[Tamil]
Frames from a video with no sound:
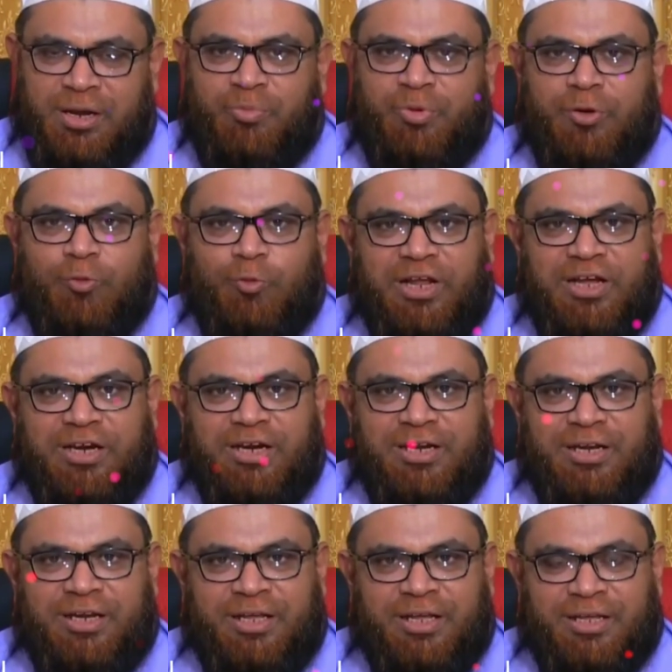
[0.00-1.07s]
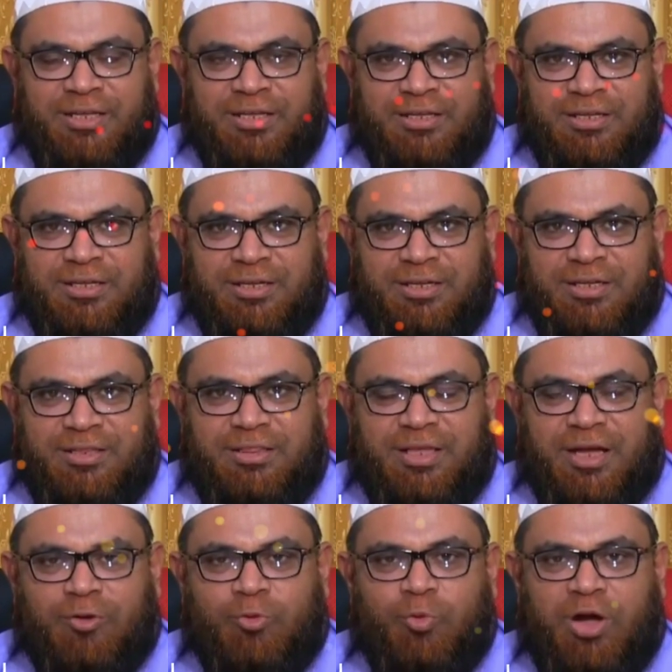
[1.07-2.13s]
நம்முடைய உள்ளங்களிலே
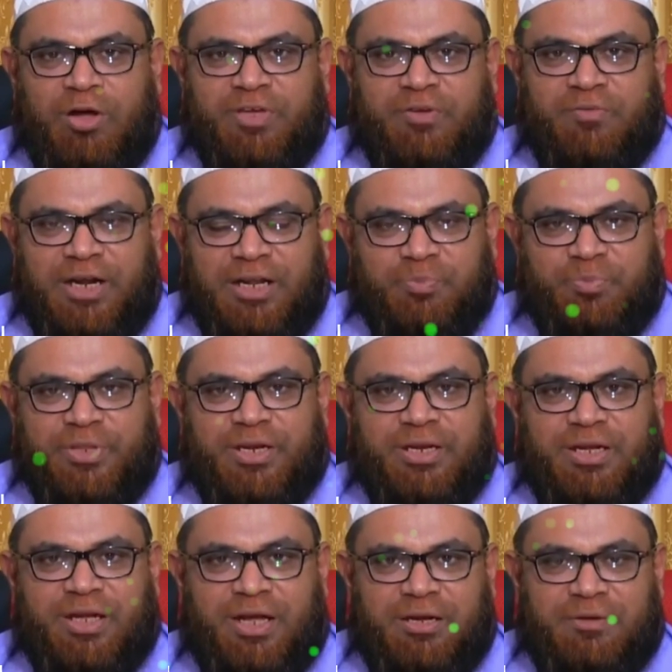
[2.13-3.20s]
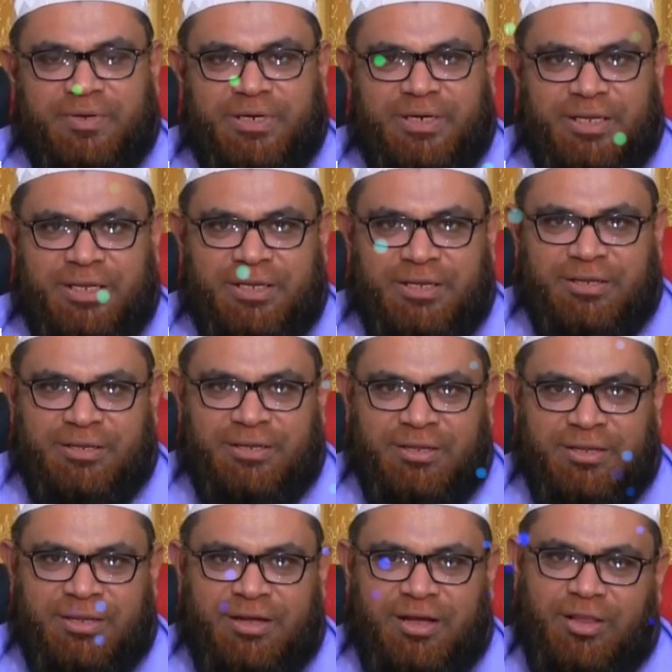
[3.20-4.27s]
தக்குவாவை வளர்ப்பதற்காக வேண்டி
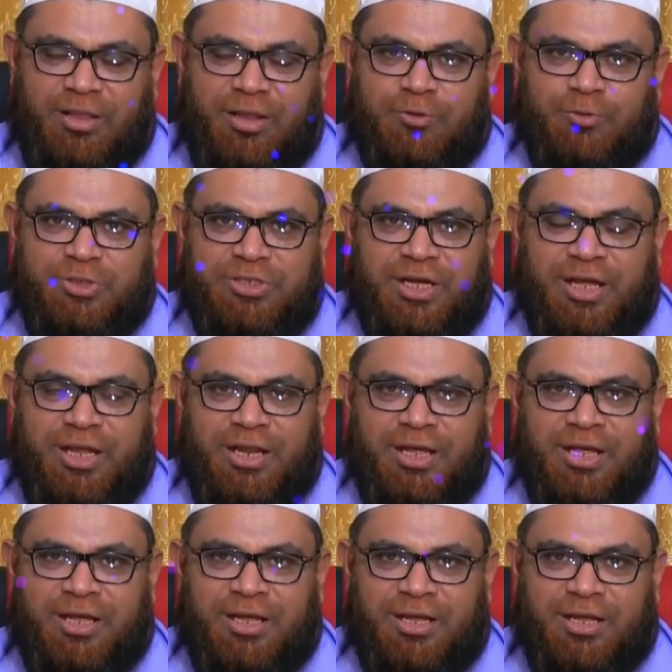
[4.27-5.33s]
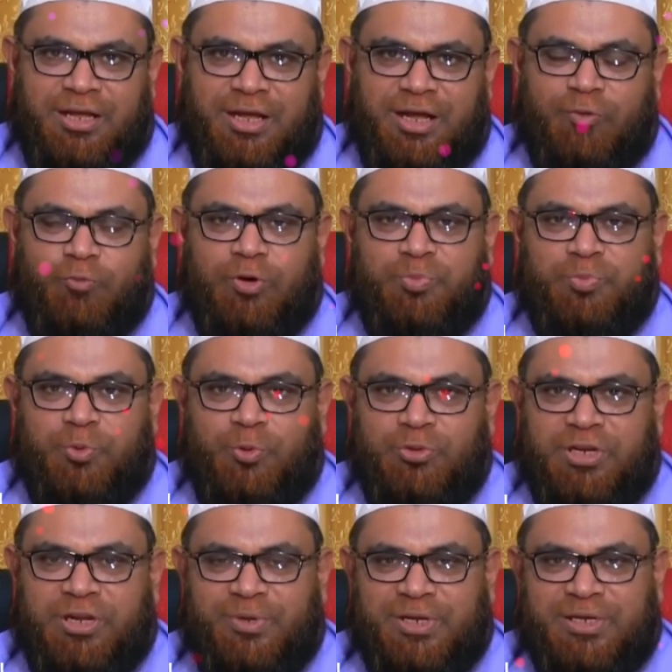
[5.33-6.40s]
அல்லாஹு சாலா
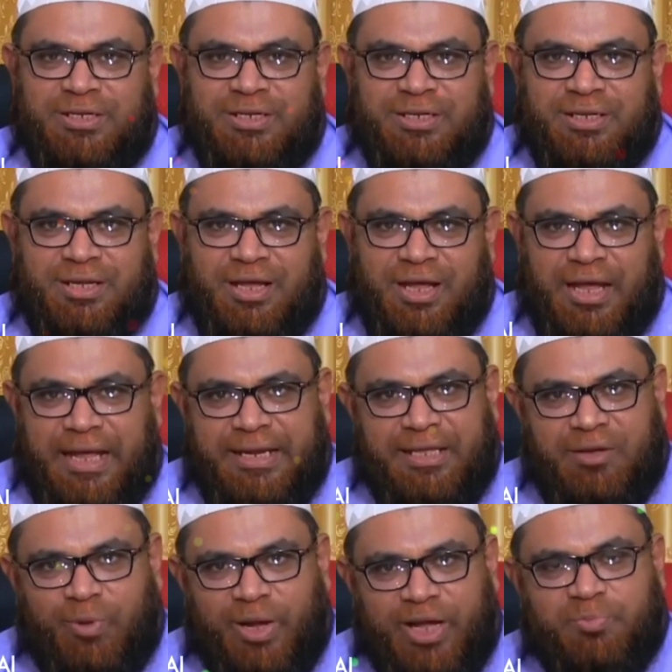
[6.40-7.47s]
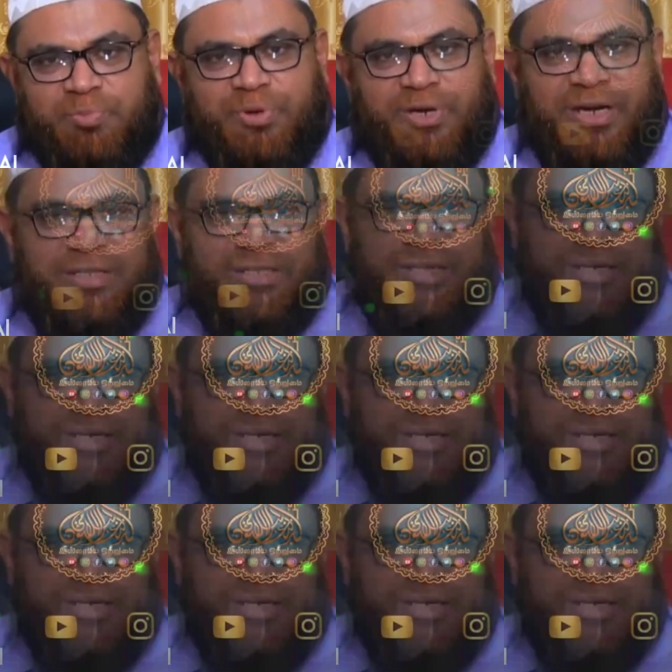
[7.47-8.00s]
அவ்வப்போது நமக்கு அரிய வாய்ப்புகளை